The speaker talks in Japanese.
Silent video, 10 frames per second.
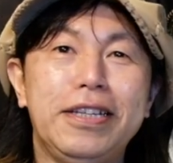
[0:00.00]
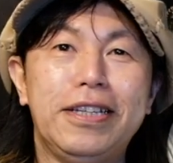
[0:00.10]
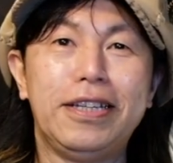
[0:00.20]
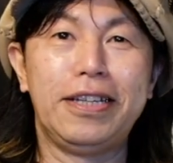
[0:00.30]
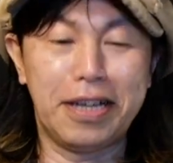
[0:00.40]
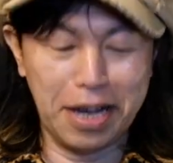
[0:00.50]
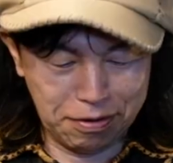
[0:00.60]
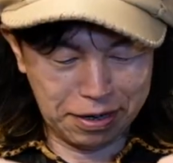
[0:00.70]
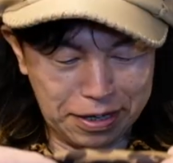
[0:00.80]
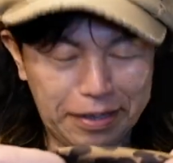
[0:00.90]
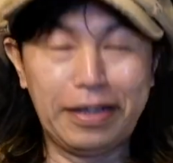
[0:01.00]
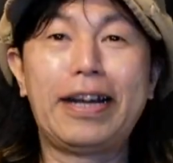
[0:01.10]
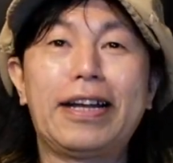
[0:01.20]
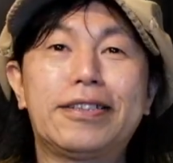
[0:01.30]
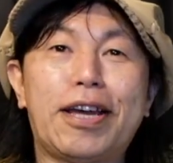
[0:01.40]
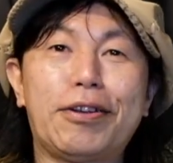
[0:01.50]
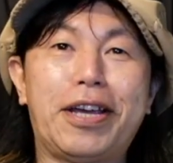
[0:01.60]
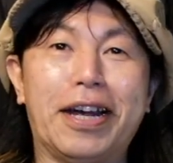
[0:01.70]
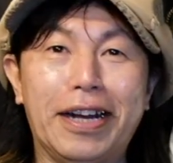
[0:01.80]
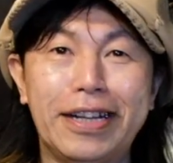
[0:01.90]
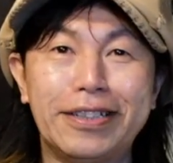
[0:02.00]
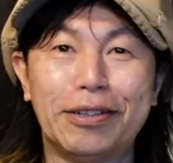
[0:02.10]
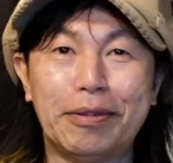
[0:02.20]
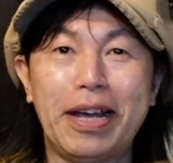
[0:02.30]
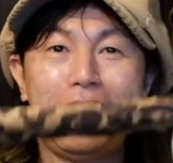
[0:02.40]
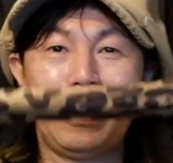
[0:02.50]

以外はなかなかつける機会ないんですけどね